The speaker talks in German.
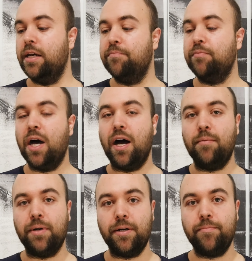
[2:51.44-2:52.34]
Ähm,
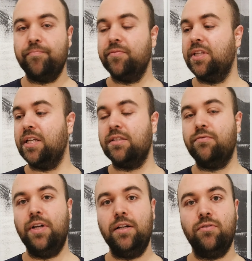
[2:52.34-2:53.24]
aber das
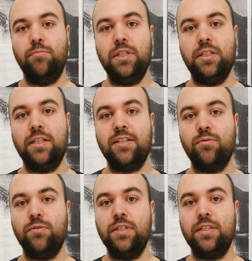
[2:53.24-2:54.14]
fällt für mich nicht
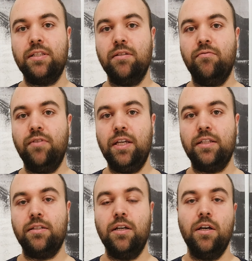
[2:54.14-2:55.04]
so ins
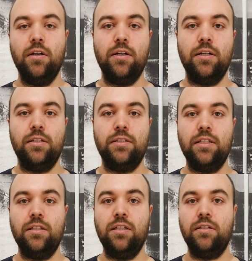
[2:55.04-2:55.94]
Gewicht, äh,
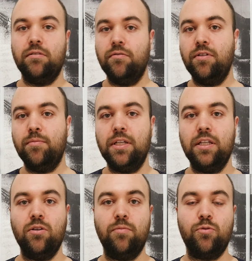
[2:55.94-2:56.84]
denn ich filme ja
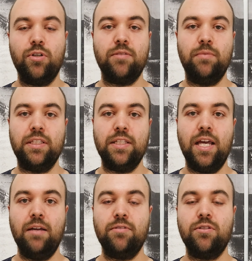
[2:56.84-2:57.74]
hier nur kurz mich
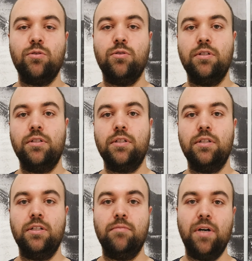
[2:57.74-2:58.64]
selbst und
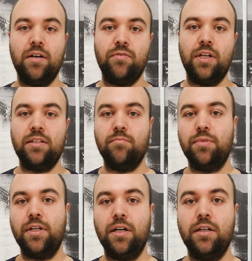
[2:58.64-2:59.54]
äh, mache vielleicht ein
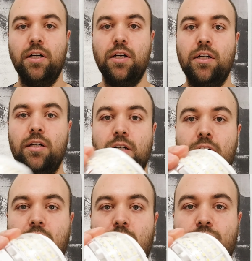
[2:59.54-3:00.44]
paar äh,
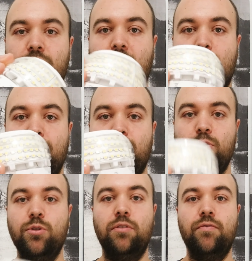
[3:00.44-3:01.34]
Aufnahmen
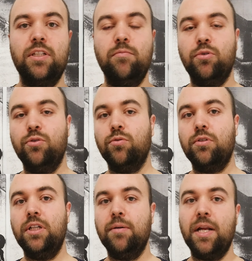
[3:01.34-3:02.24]
von irgendwelchen
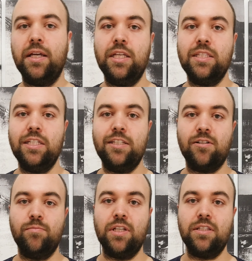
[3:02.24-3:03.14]
Produkten, aber da geht es nicht
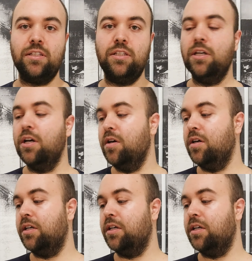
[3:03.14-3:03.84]
darum, dass die